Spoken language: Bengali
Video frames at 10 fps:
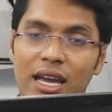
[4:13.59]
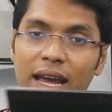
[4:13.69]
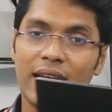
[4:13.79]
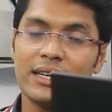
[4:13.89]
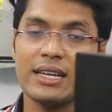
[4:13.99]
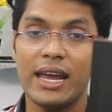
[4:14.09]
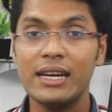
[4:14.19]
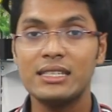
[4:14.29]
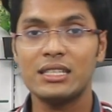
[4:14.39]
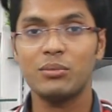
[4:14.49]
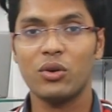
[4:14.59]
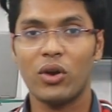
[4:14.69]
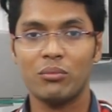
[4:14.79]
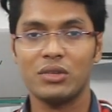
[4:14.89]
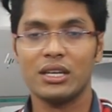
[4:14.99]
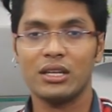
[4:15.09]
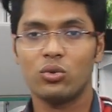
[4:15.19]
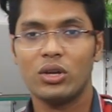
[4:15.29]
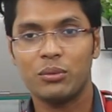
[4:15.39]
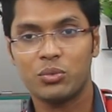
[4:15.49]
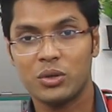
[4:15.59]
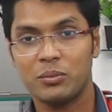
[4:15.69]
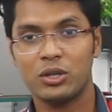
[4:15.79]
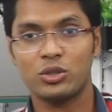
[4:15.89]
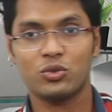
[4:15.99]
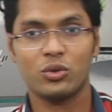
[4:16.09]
অ্যান্ড এইট জিবি র্যাম দিয়ে কিন্তু এই ল্যাপটপটা পারচেস